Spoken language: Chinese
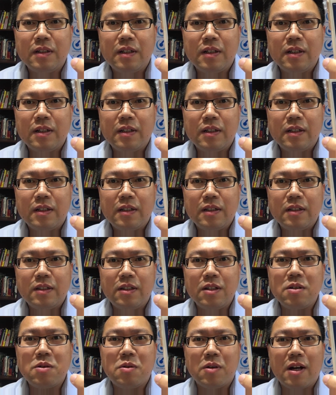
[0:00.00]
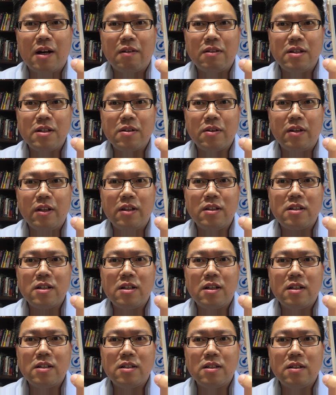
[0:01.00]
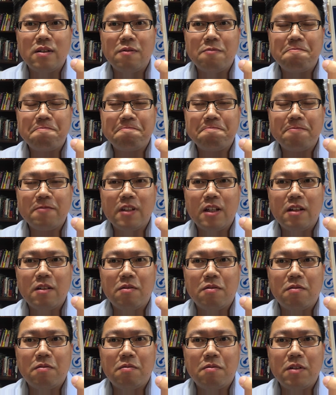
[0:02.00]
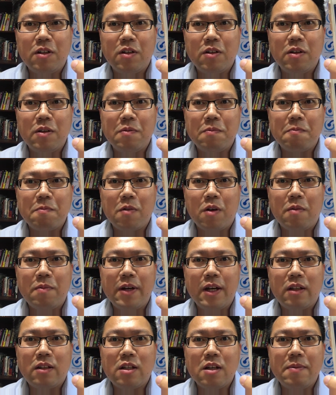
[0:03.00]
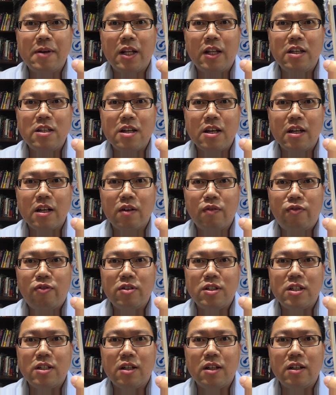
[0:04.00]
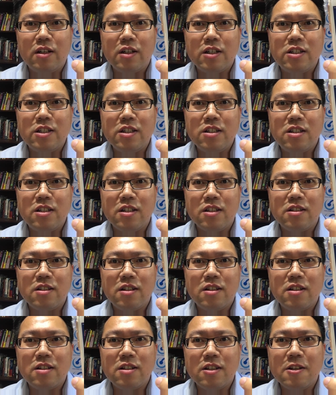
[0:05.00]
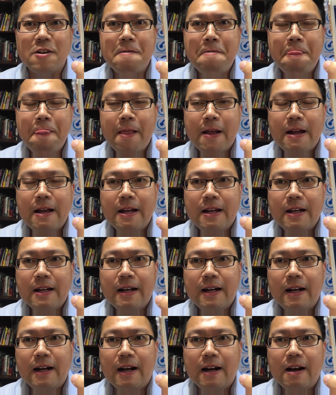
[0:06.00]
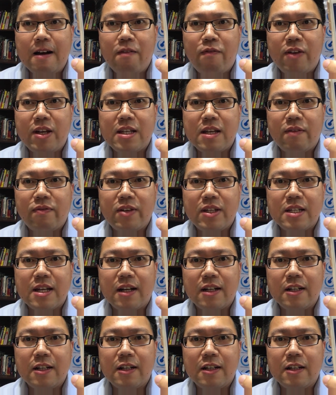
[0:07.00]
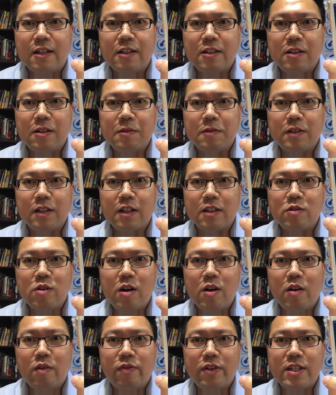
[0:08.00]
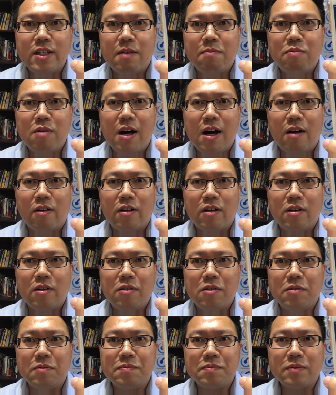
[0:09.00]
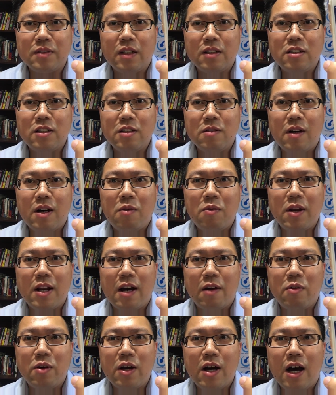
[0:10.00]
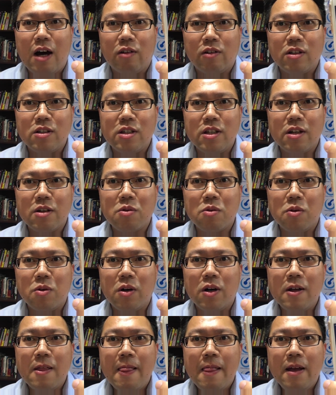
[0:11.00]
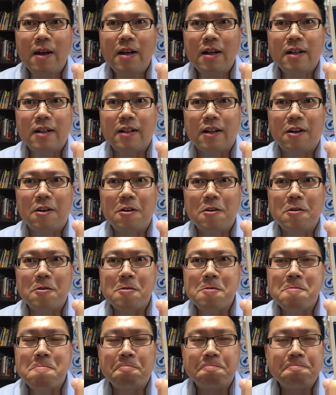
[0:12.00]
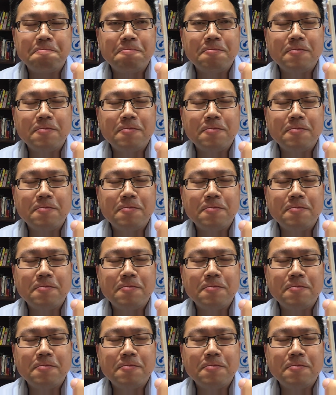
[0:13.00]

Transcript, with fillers: 话啊，辛苦了，辛苦您真的是，因为我们也特别理解一个父亲的一个心情，真的是啊，非常非常的这个状况非常不好，然后希望未来会有好的结果，然后。